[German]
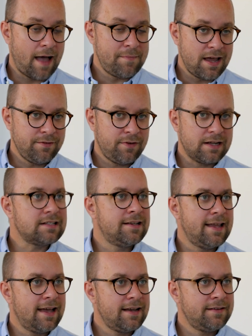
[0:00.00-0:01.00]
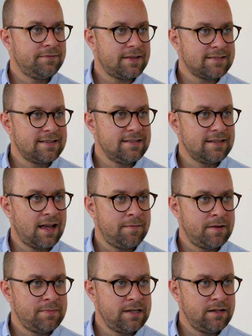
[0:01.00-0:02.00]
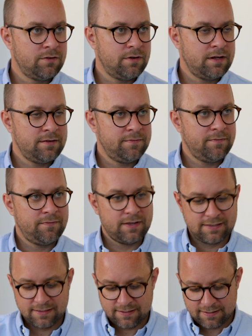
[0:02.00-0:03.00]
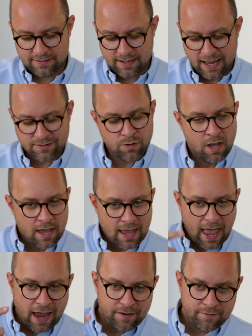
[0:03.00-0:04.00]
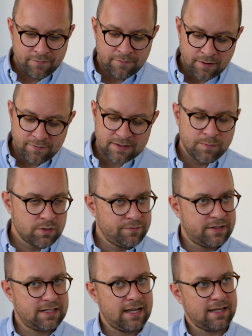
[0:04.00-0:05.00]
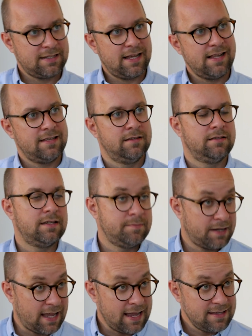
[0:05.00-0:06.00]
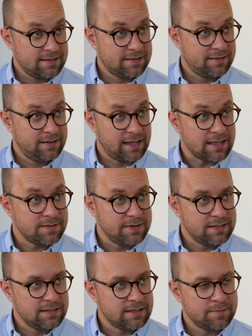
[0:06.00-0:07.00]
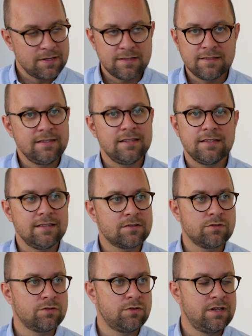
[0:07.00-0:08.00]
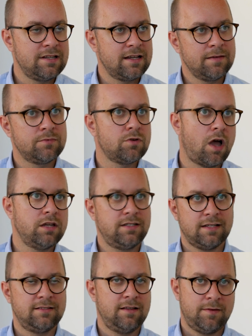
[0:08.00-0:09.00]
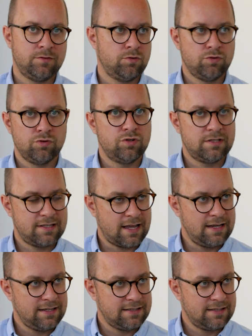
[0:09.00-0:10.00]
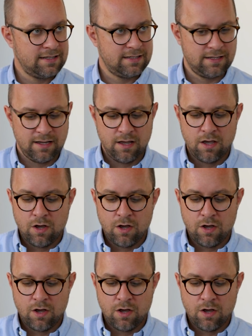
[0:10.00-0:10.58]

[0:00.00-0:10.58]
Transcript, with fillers: am Anfang klären, was sind die Rahmenbedingungen, was ist, also äh, was muss ein Vertrag enthalten? Den Preis, ganz wichtig, damit es nicht Diskussionen hinterher gibt, so, ah, ich dachte aber so, so, das zahle ich jetzt nicht.